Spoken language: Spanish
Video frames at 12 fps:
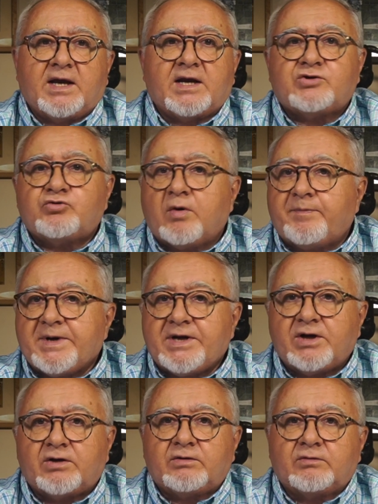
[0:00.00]
En su
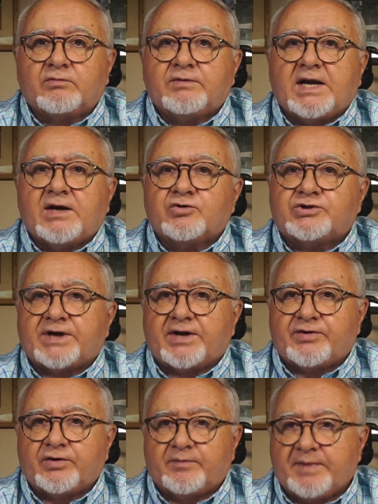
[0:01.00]
opinión, una
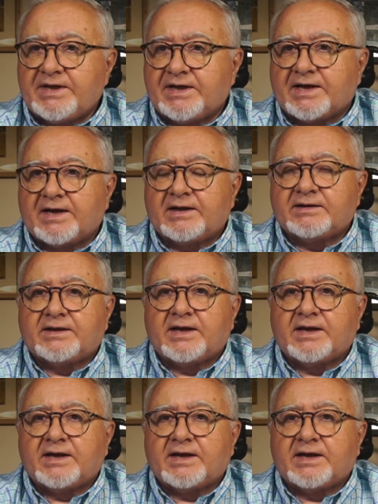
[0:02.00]
ilustración médica